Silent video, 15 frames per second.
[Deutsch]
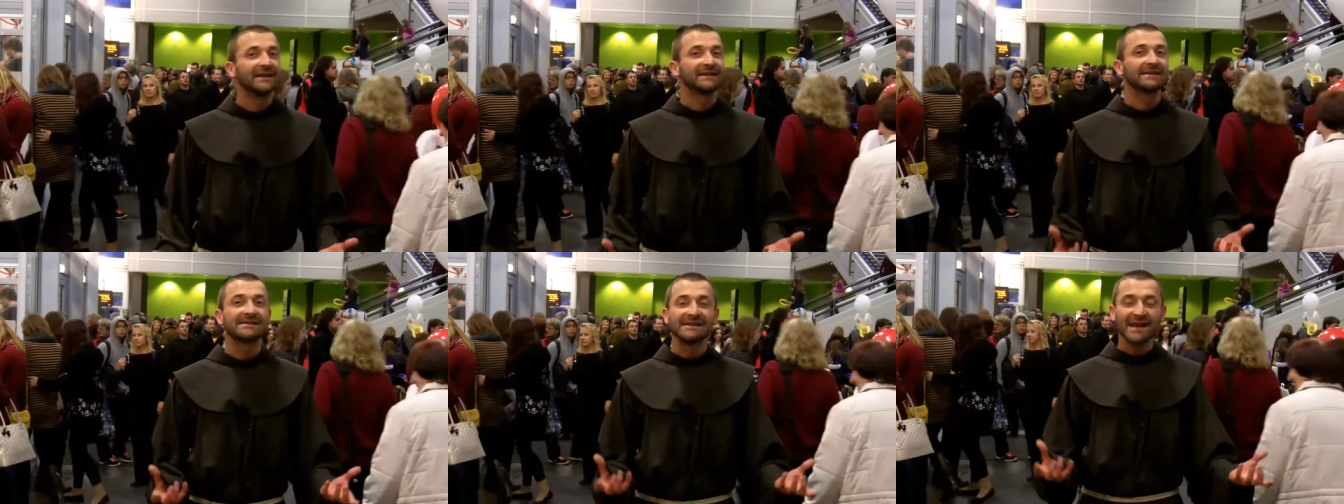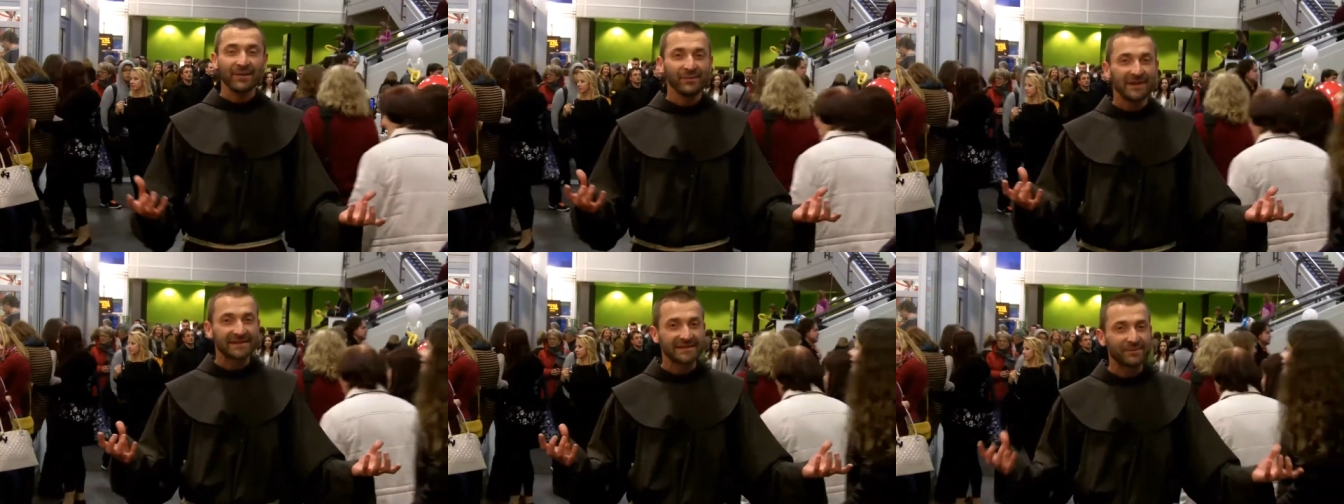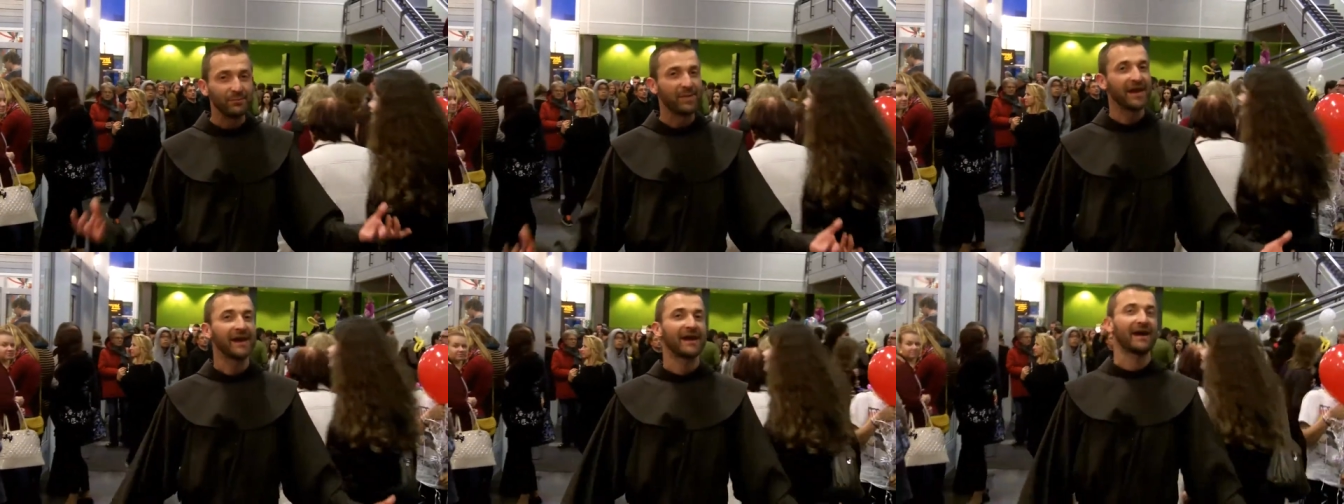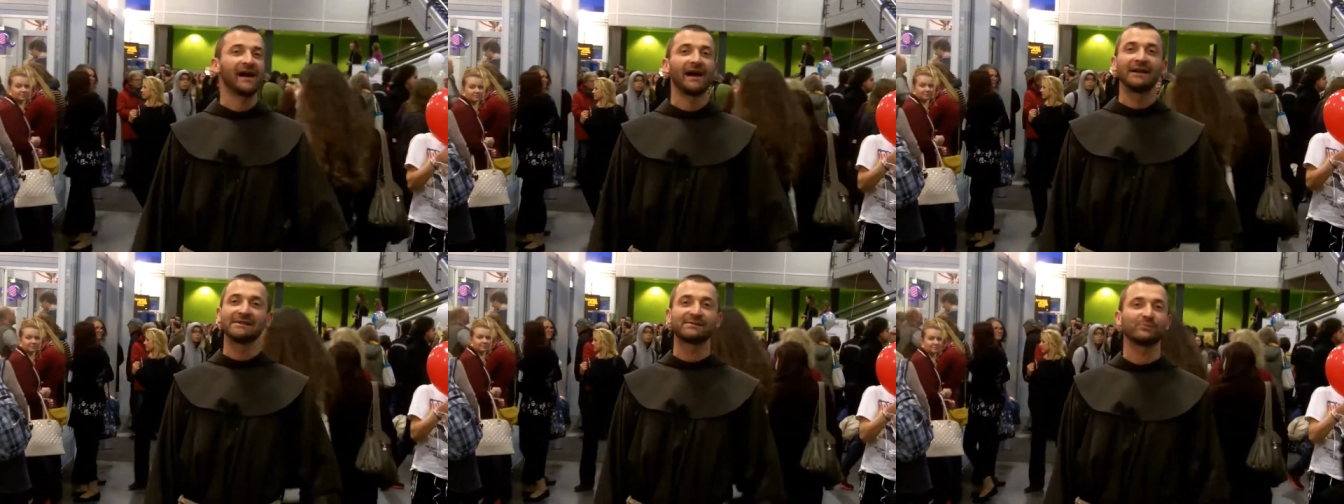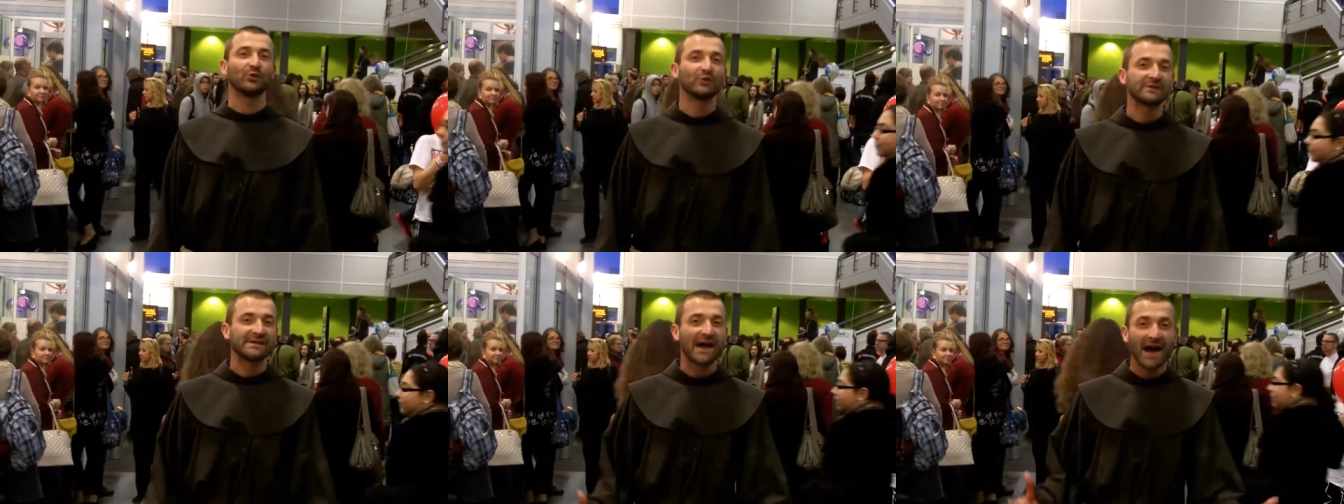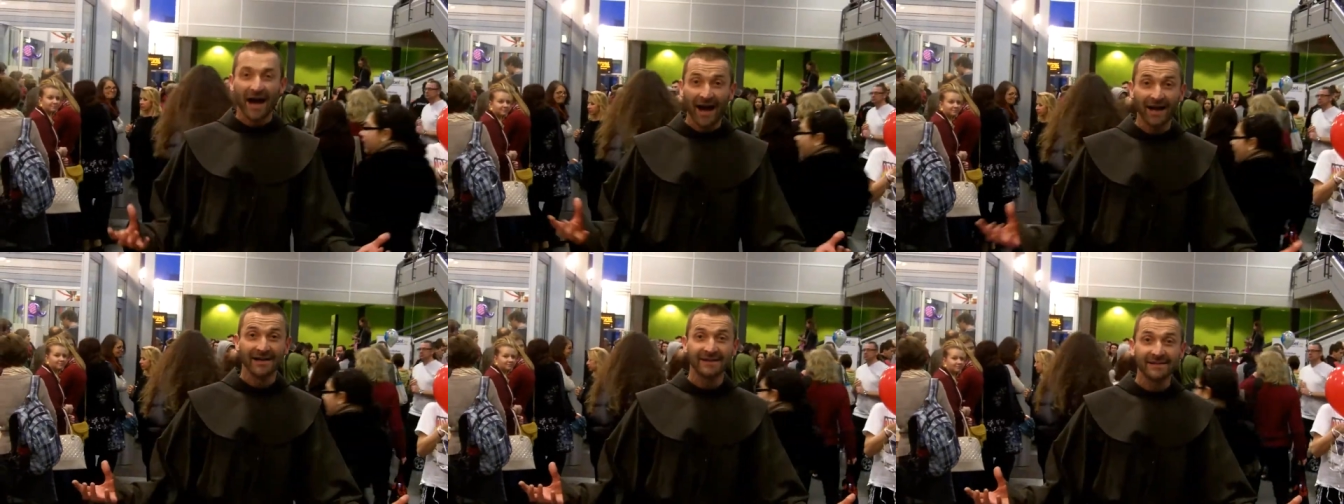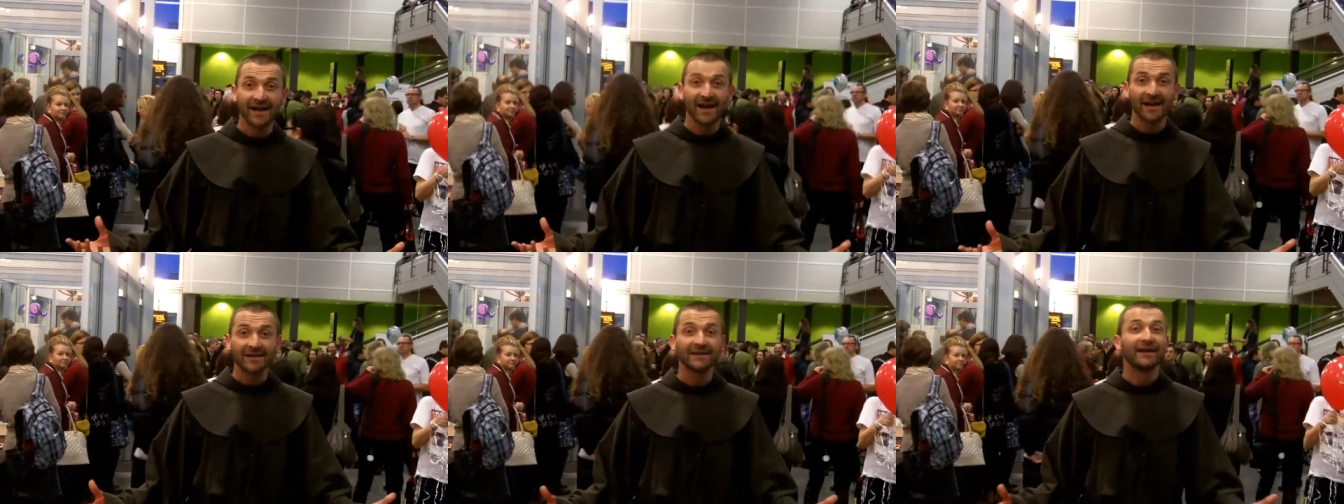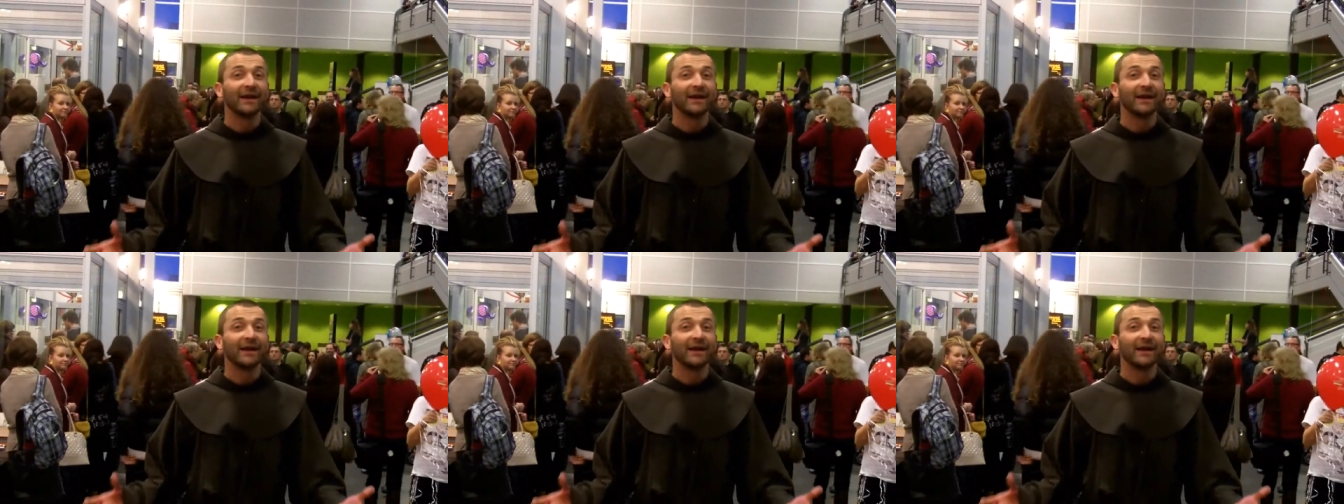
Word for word: das Leben ist mehr als bloßer Alltag,